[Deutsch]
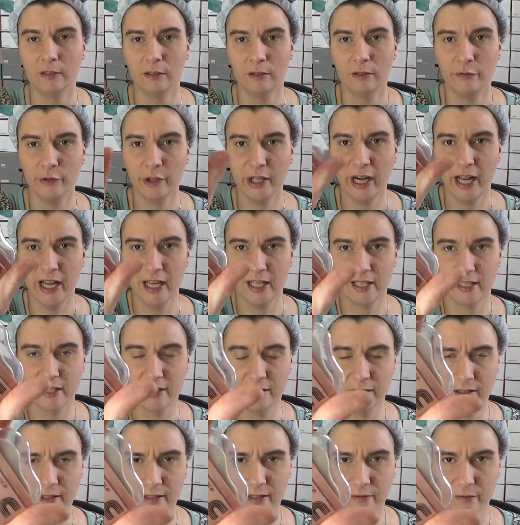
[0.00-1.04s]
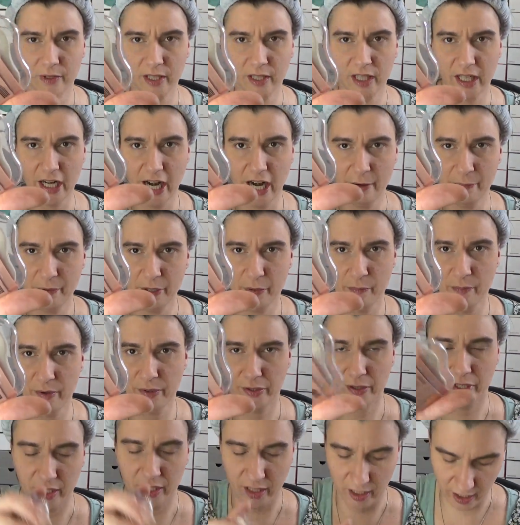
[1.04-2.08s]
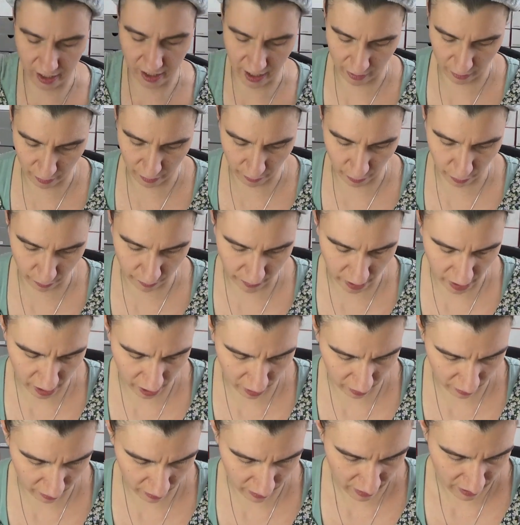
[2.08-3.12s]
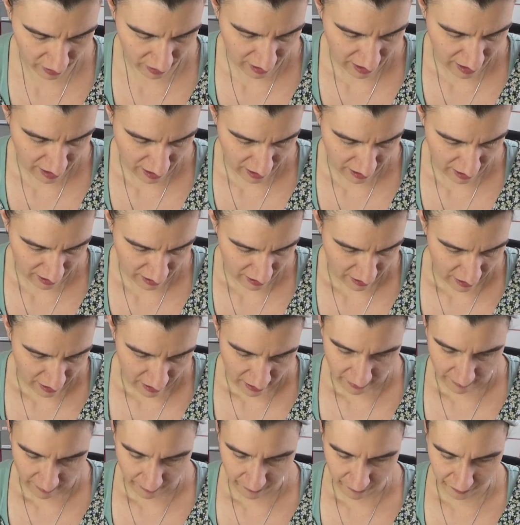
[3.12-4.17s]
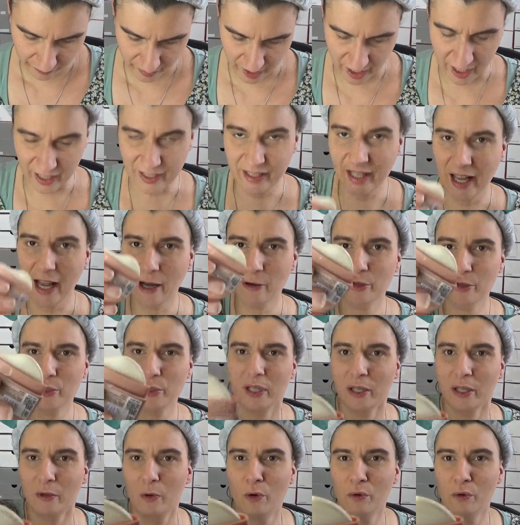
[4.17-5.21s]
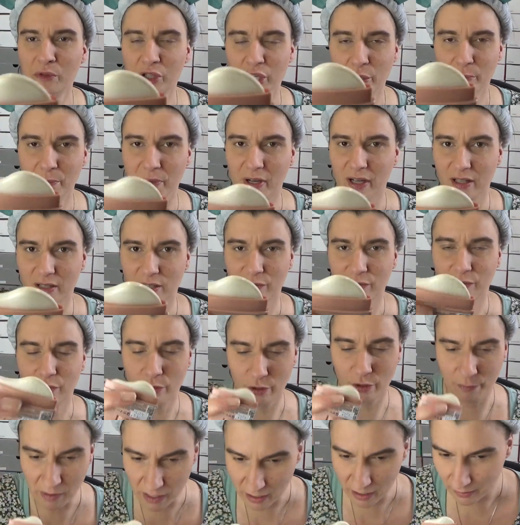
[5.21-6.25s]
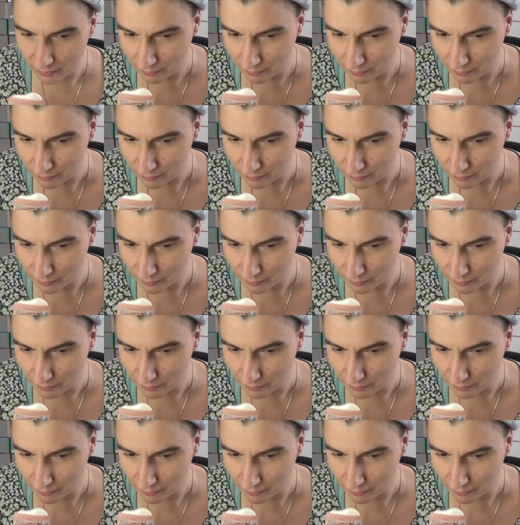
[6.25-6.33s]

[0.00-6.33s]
von Essence. Und ich glaube, ich möchte den ausprobieren. Der hat ja auch so eine komische Passform.